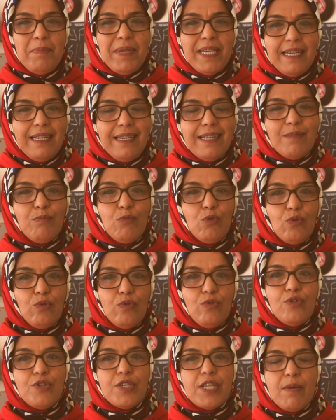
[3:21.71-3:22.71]
Birileri
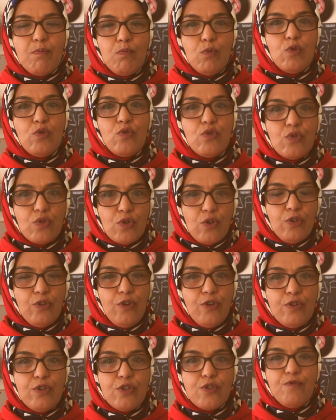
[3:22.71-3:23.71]
mutluysa mutsuz
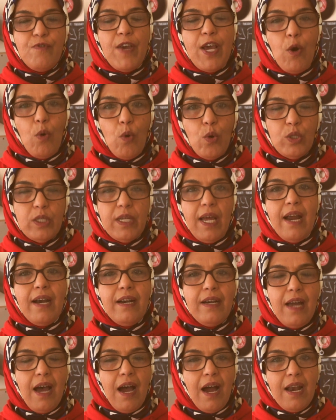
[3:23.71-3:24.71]
oluyoruz ve
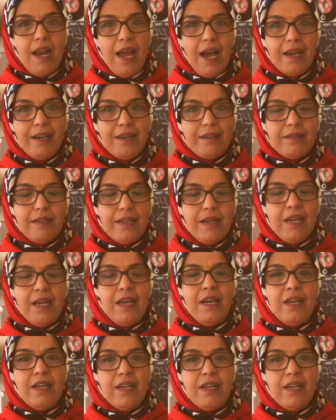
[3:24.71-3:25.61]
onlarla alakalı